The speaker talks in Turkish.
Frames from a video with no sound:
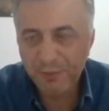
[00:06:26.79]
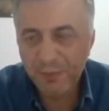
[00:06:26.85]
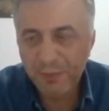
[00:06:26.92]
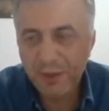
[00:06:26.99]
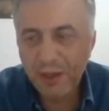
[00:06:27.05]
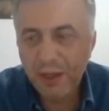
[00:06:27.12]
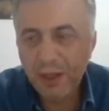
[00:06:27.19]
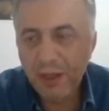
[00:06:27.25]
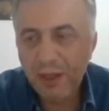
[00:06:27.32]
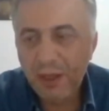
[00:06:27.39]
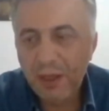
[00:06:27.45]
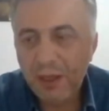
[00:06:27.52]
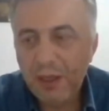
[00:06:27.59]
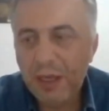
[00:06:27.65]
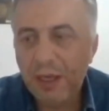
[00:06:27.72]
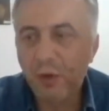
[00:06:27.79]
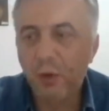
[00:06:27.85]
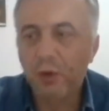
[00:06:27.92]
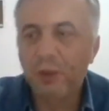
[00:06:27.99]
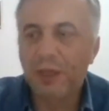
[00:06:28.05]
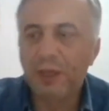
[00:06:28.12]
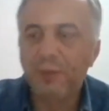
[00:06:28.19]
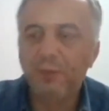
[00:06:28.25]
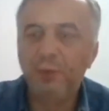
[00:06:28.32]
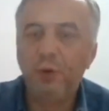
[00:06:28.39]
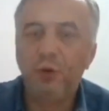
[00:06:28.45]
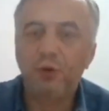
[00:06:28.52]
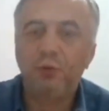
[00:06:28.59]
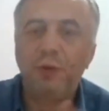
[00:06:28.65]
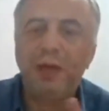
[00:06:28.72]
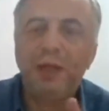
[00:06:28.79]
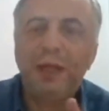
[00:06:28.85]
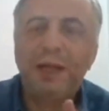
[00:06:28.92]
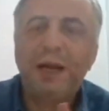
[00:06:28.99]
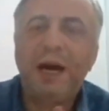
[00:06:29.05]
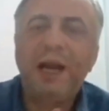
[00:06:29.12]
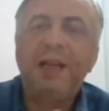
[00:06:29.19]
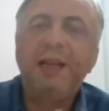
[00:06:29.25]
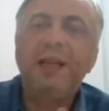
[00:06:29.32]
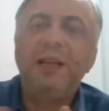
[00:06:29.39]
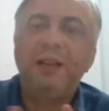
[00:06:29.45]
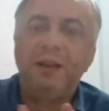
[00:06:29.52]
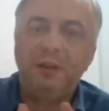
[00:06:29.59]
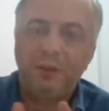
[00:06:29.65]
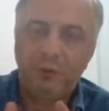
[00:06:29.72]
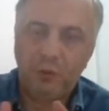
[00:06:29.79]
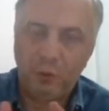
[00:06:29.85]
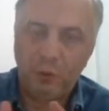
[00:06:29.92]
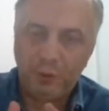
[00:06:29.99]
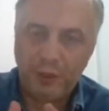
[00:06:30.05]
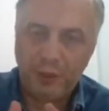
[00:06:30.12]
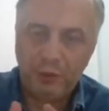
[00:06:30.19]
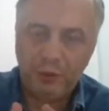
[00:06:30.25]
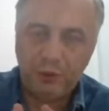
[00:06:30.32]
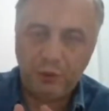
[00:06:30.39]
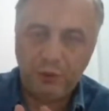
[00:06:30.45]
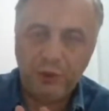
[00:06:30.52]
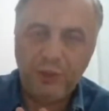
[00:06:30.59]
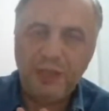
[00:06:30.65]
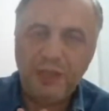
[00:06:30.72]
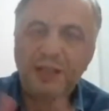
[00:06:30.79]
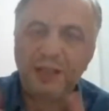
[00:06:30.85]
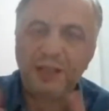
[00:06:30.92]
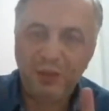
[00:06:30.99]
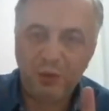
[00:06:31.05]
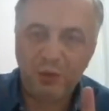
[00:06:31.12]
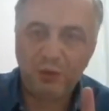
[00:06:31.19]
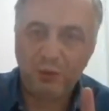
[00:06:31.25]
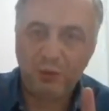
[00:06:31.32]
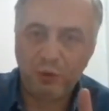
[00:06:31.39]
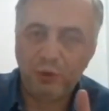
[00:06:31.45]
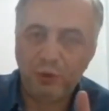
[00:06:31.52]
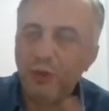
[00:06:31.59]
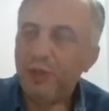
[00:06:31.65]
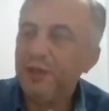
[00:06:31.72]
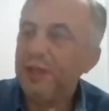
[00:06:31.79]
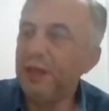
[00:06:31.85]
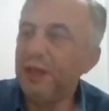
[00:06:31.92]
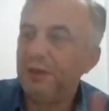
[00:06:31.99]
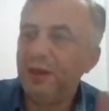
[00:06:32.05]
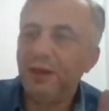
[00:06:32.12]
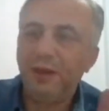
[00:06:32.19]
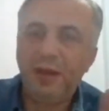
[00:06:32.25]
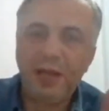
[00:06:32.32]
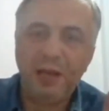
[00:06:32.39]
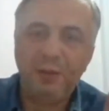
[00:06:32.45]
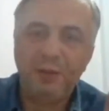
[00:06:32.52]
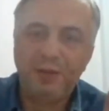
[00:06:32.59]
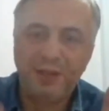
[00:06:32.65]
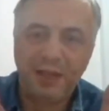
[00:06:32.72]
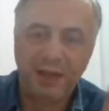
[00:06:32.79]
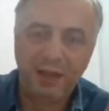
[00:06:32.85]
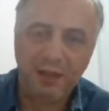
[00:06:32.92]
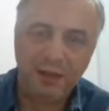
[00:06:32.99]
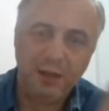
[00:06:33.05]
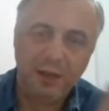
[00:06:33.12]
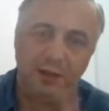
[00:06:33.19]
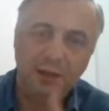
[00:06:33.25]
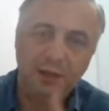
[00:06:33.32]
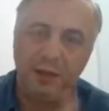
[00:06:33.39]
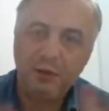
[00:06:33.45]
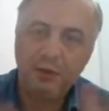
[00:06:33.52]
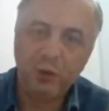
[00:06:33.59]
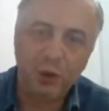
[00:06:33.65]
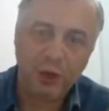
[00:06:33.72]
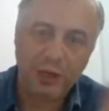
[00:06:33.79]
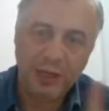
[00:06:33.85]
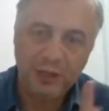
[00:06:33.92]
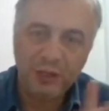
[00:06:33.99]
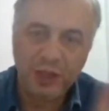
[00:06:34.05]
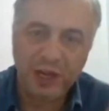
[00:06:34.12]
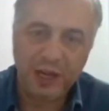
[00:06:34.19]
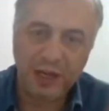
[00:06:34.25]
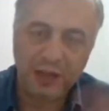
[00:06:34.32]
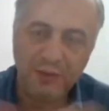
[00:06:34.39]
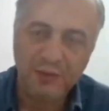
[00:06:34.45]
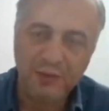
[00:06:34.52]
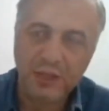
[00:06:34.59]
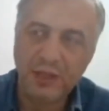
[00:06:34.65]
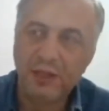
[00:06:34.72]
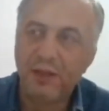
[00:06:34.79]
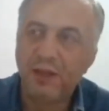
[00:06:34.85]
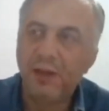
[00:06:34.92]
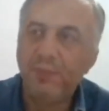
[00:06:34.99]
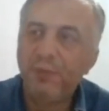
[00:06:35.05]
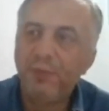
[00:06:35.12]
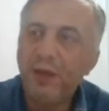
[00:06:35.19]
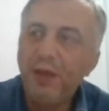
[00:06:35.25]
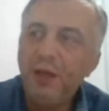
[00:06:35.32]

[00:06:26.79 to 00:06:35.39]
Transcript: Evet. Yani oradaki biliyoruz mallar aynı toplanıyor. Nakdi olmuyor. Deve, elbise, e, evet. e, köle, cariye şeklinde.